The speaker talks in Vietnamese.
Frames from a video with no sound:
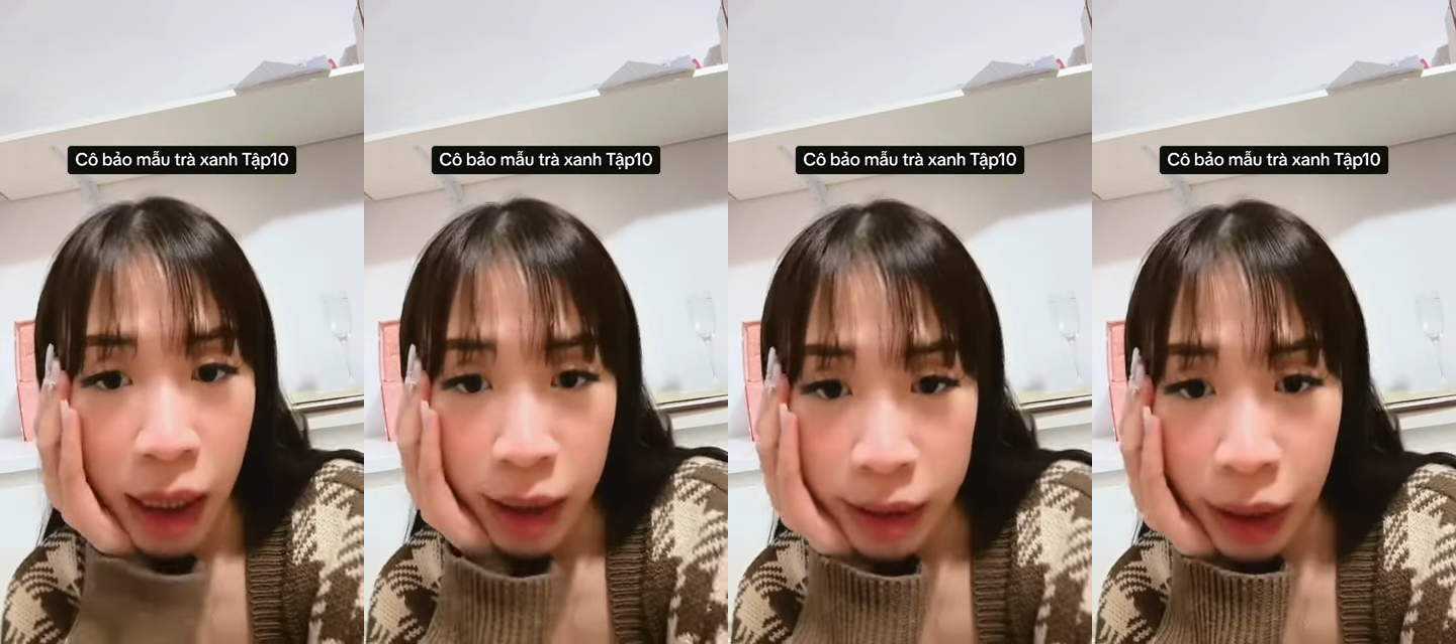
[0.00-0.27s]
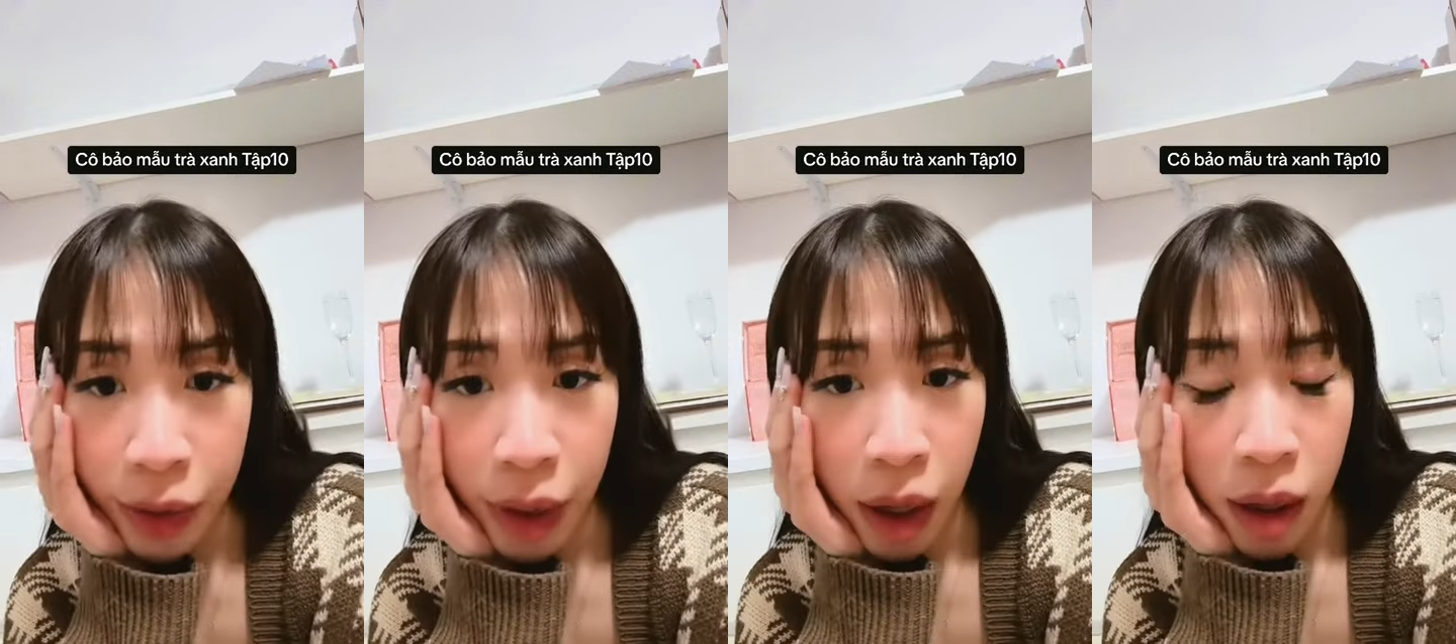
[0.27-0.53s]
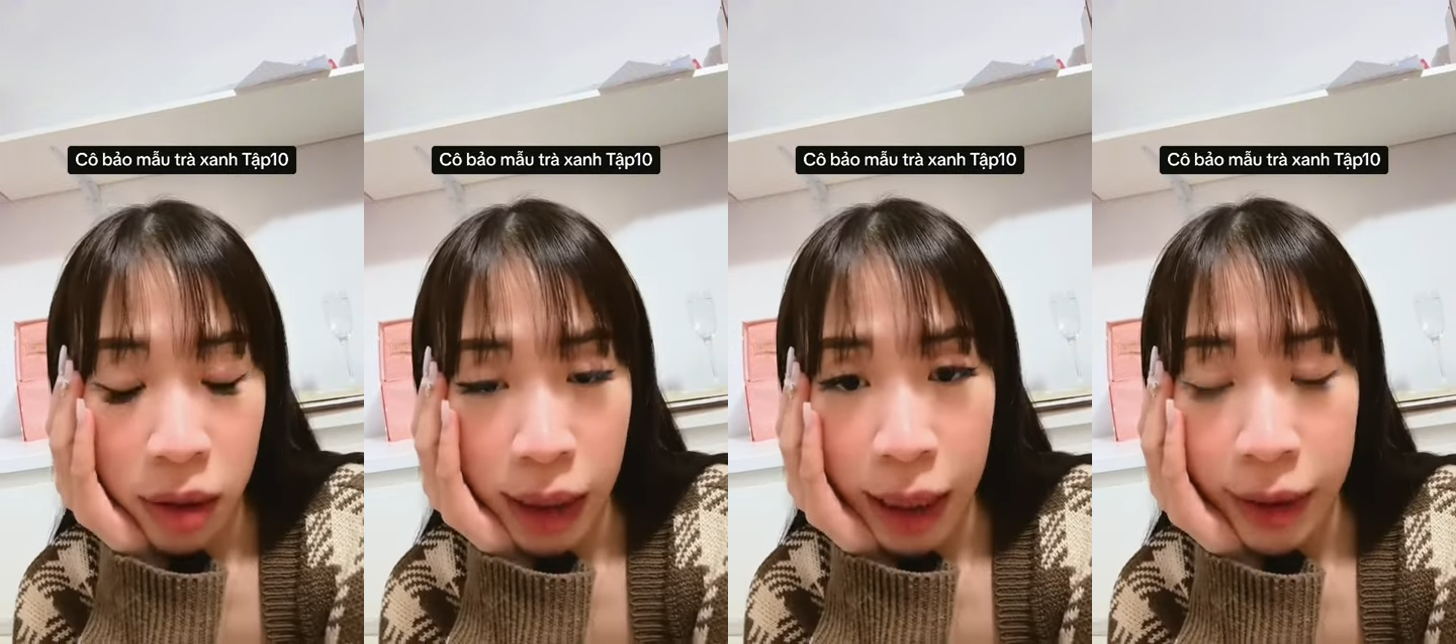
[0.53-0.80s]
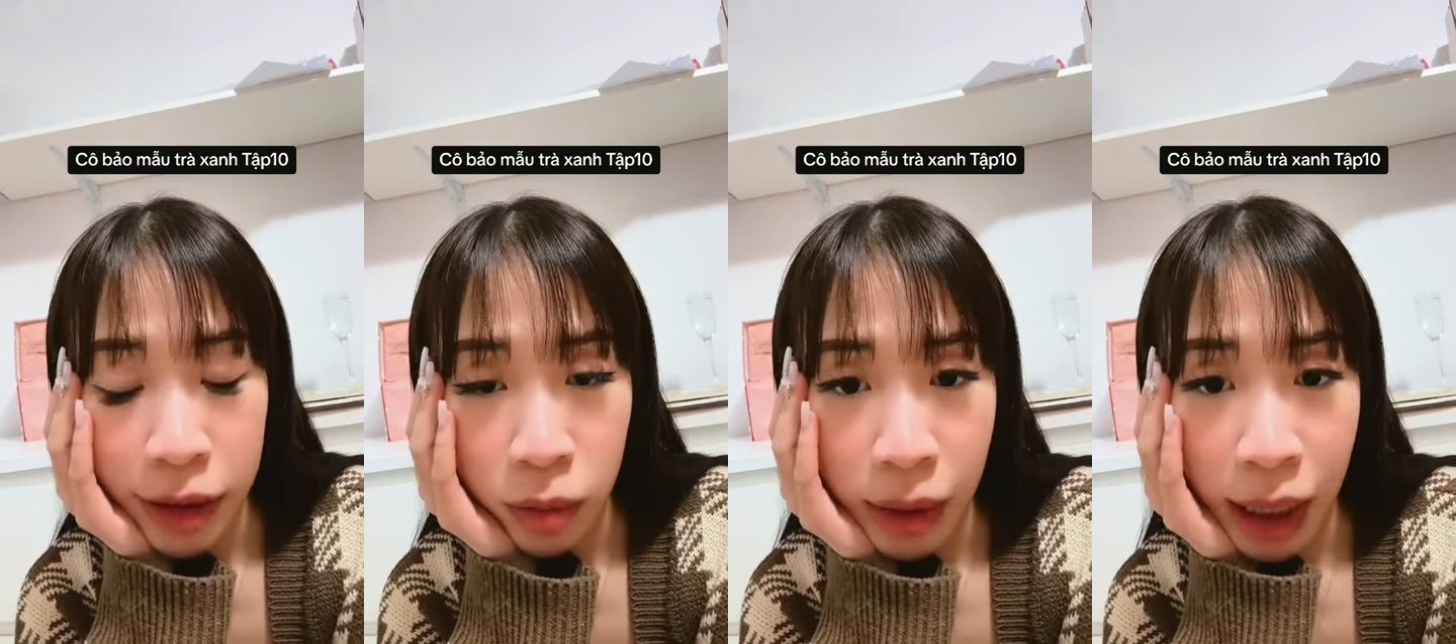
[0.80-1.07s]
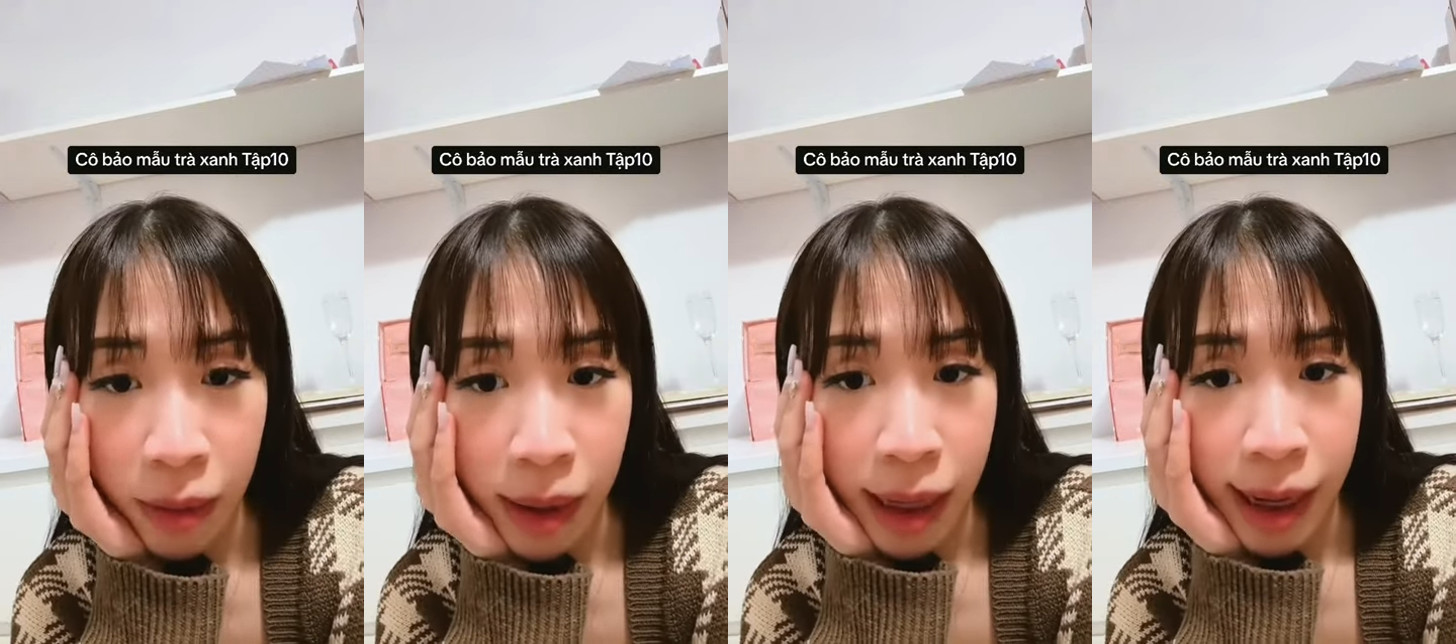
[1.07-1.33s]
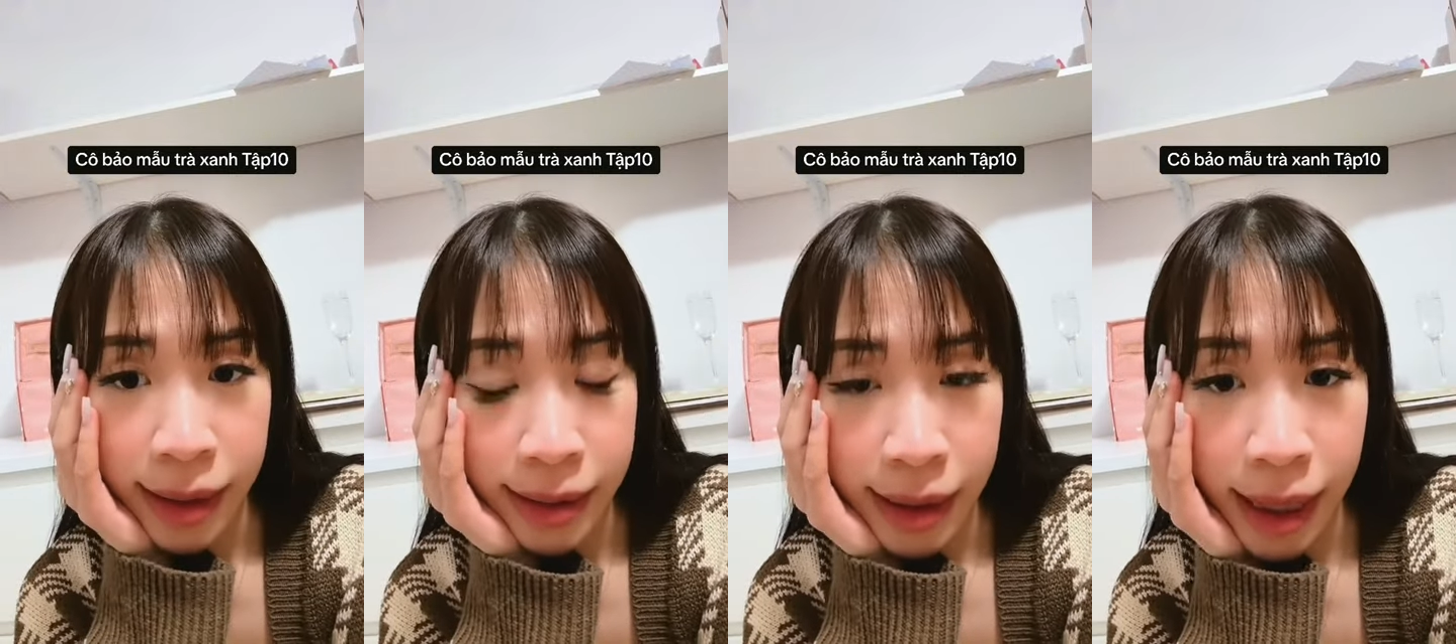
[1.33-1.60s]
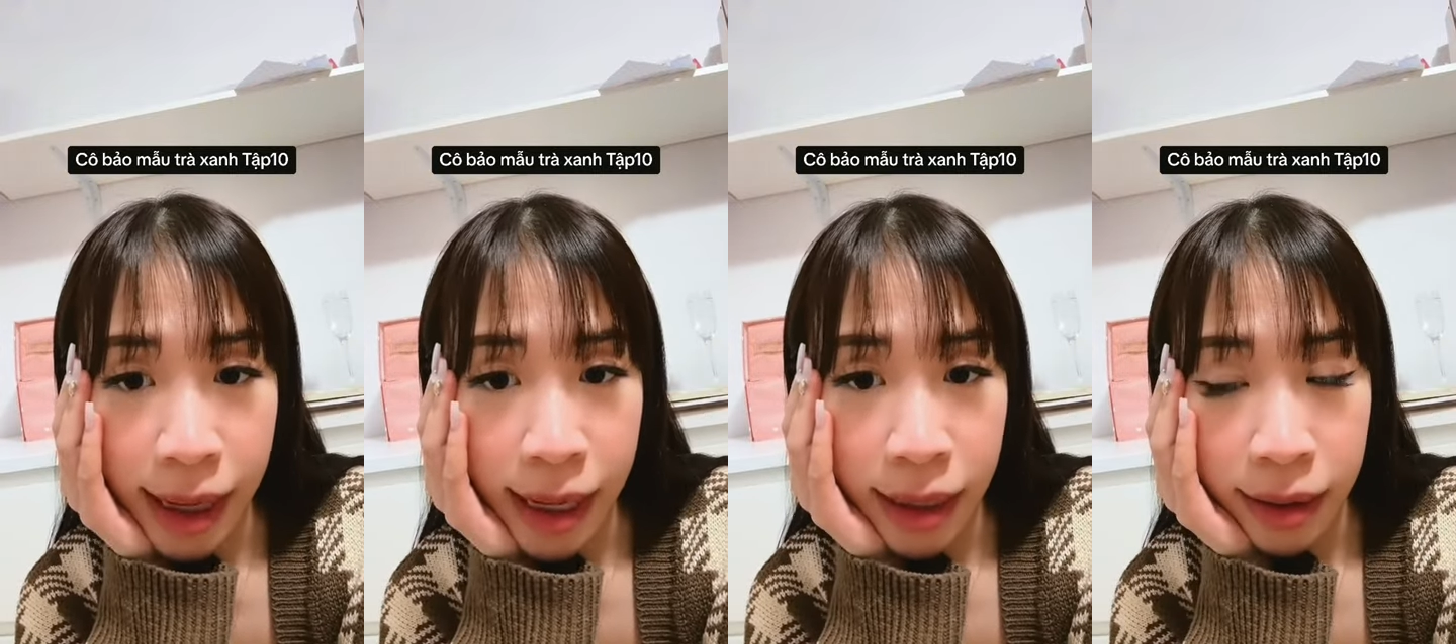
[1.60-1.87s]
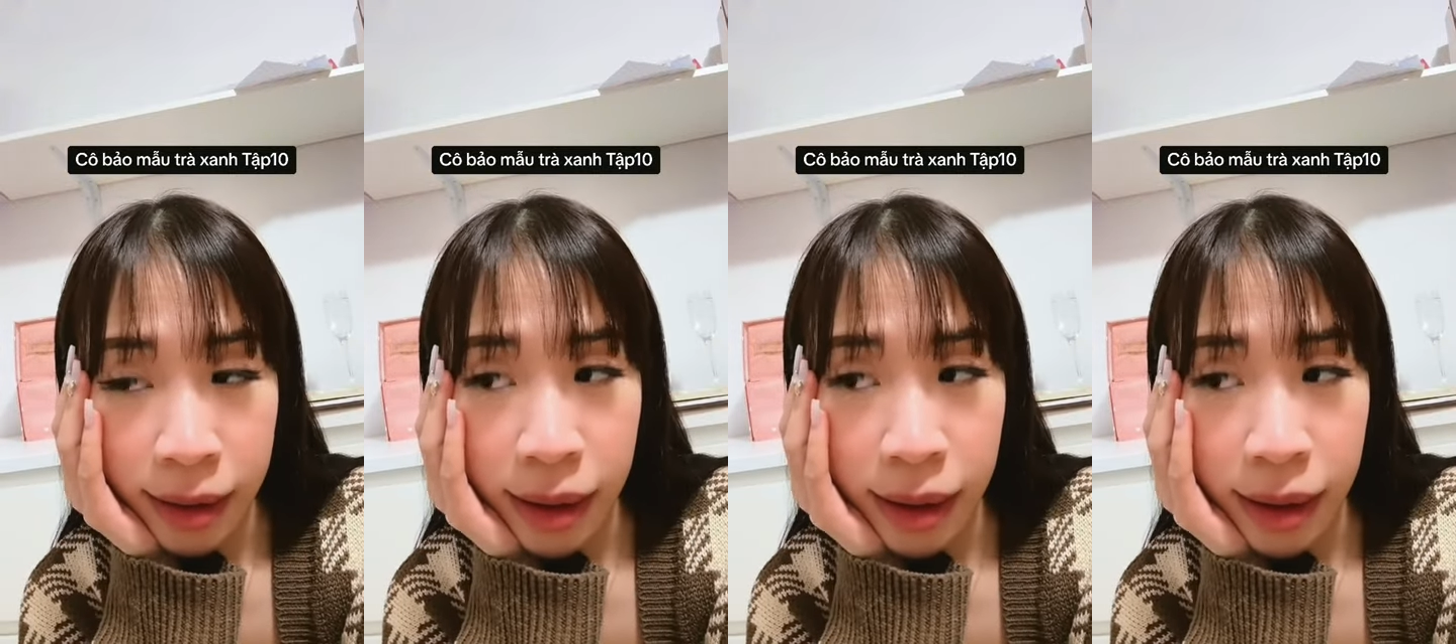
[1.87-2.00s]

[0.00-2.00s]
sau đó tao và chồng tao mình lái xe